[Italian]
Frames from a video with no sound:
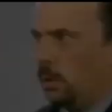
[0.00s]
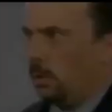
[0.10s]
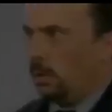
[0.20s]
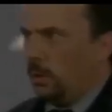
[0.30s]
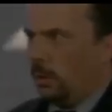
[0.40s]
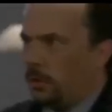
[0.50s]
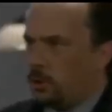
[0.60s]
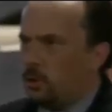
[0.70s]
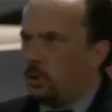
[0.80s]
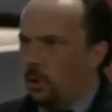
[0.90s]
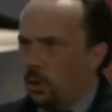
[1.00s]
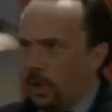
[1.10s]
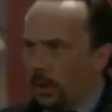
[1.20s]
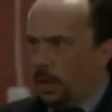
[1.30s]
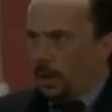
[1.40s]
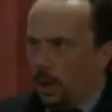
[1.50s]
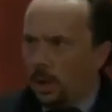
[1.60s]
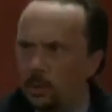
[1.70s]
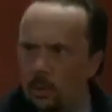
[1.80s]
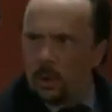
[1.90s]
No, io faccio solo quello che, nelle,
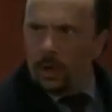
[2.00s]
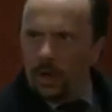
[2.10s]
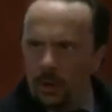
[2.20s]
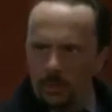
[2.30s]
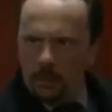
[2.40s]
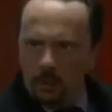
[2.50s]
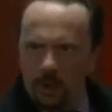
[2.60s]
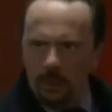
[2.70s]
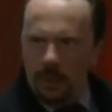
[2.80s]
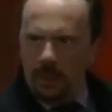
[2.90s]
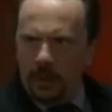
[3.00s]
quello che è nelle mie possibilità.